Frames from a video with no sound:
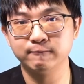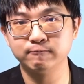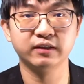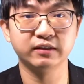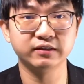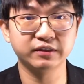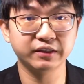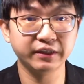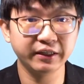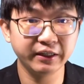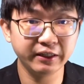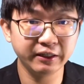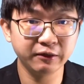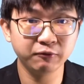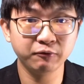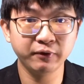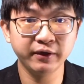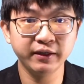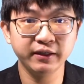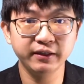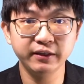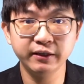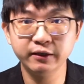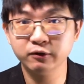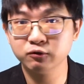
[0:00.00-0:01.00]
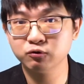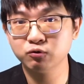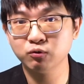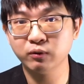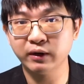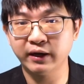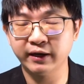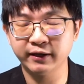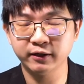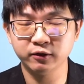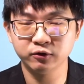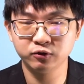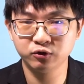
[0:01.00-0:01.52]
但是，你以为耶稣
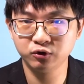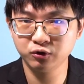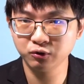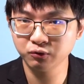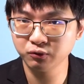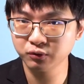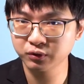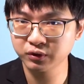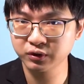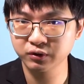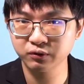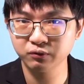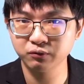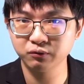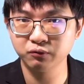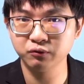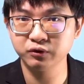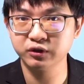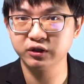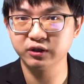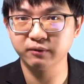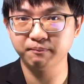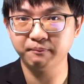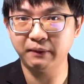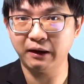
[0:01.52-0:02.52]
来就是如此，